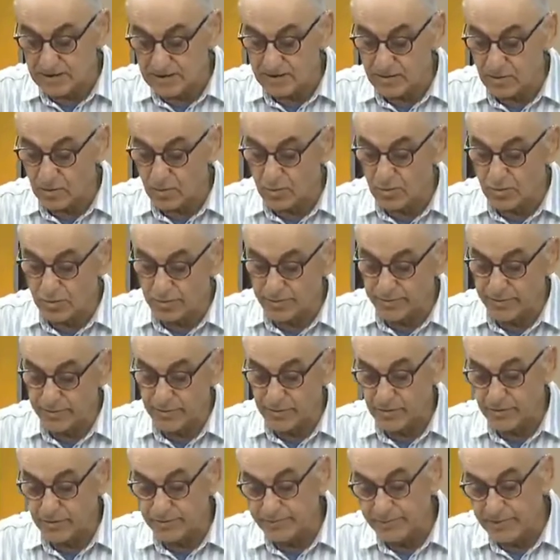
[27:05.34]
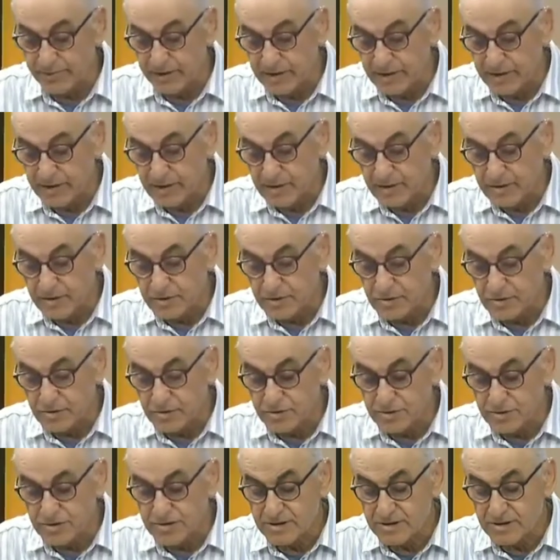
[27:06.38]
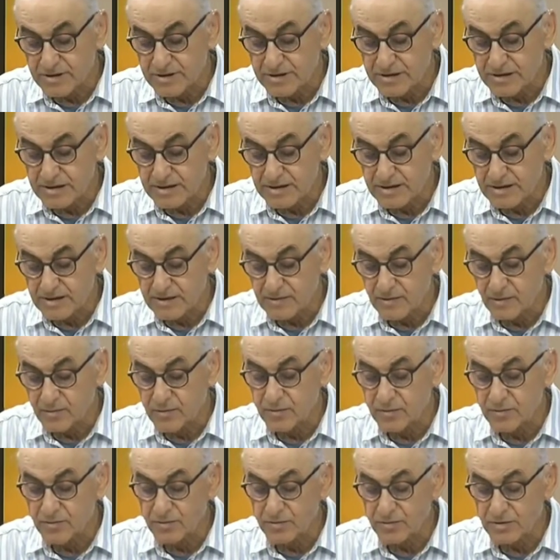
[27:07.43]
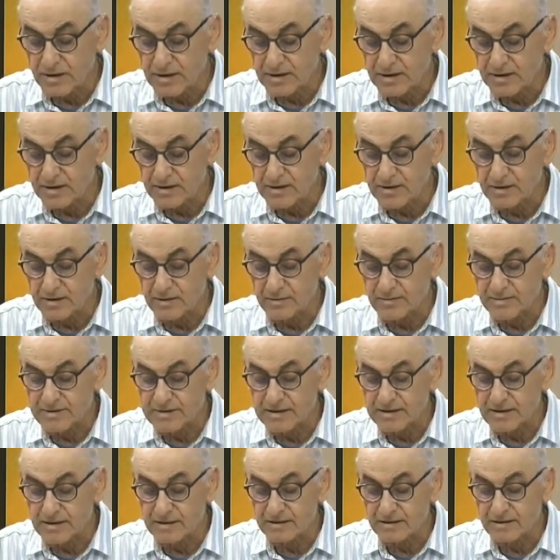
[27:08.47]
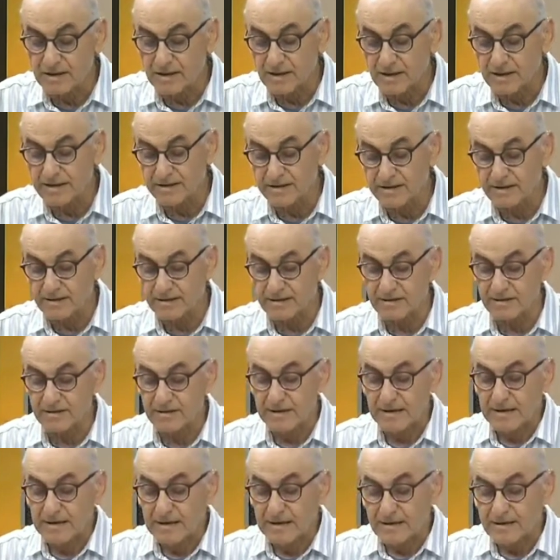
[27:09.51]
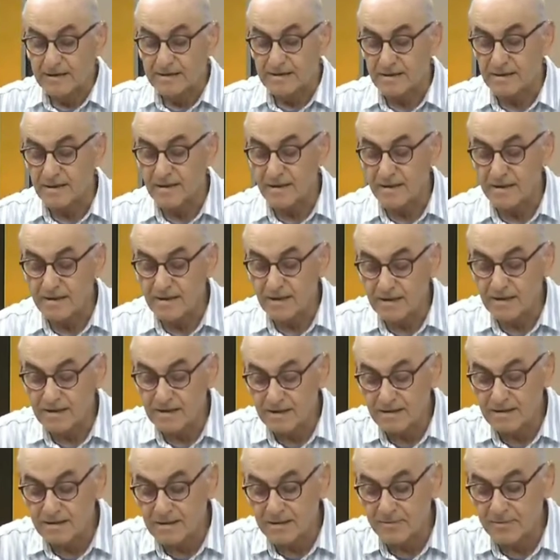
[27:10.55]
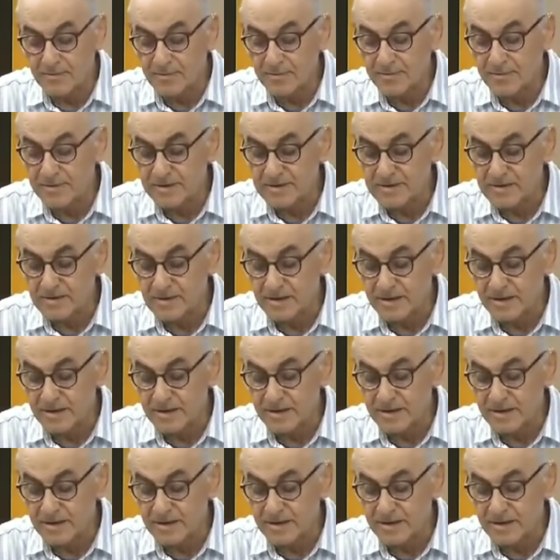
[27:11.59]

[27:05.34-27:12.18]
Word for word: okunmuyor. Süs yerine okunur halde yapsalar daha iyidir. Saraydan depreme sıra